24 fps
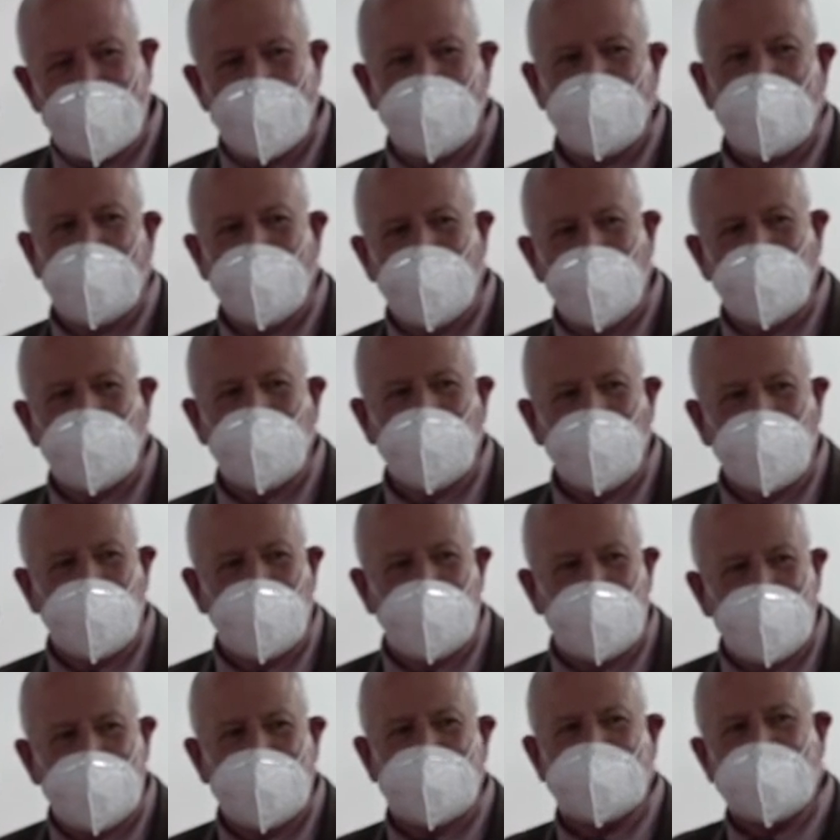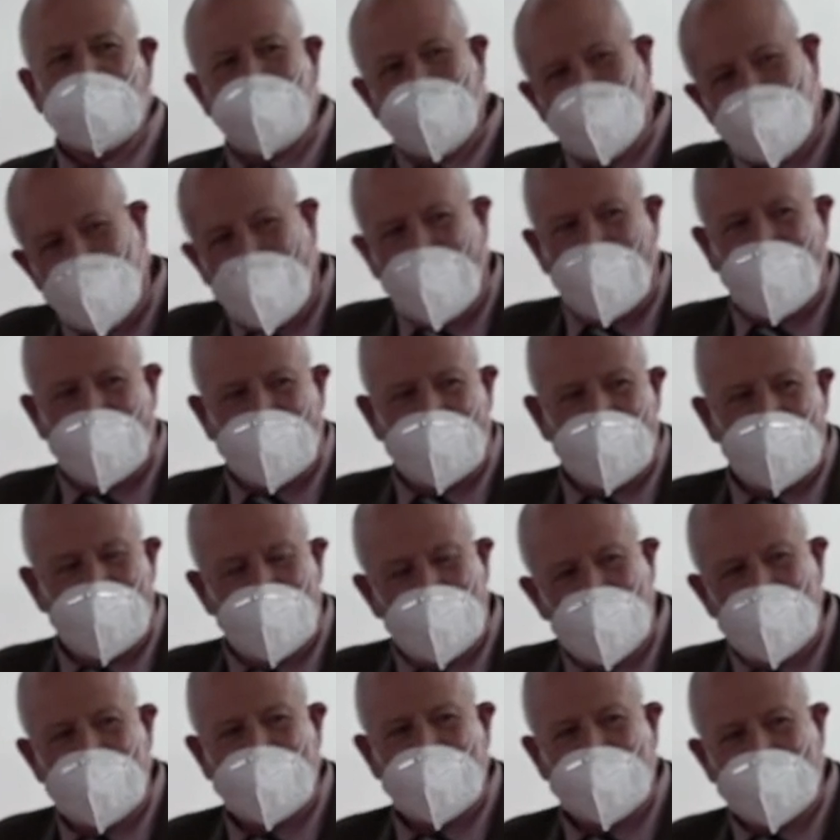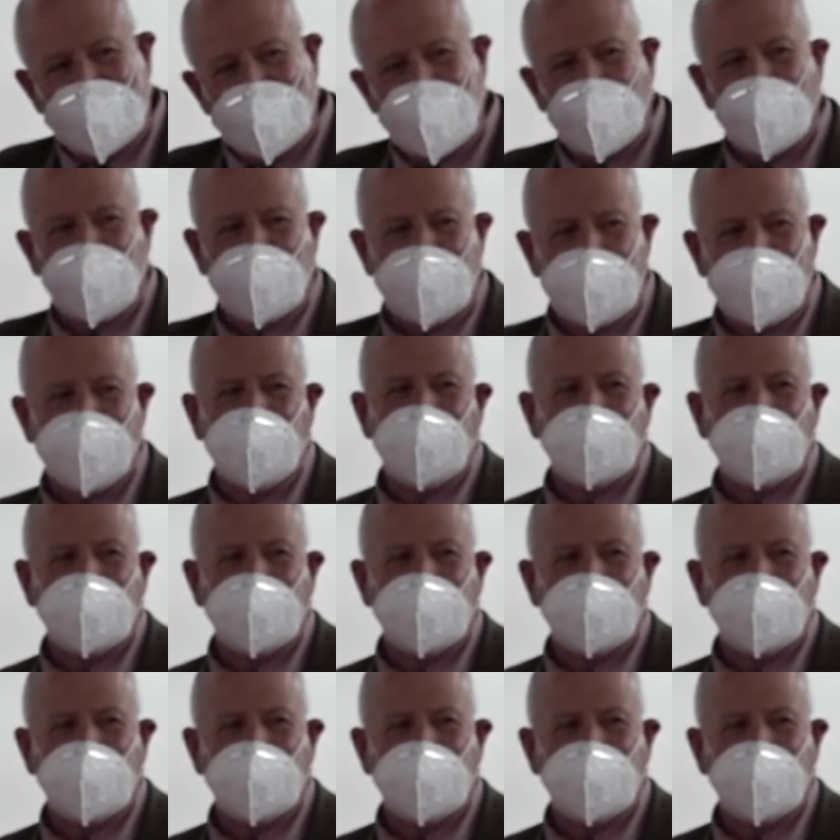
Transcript: che abbiamo tutti di salvare i territori di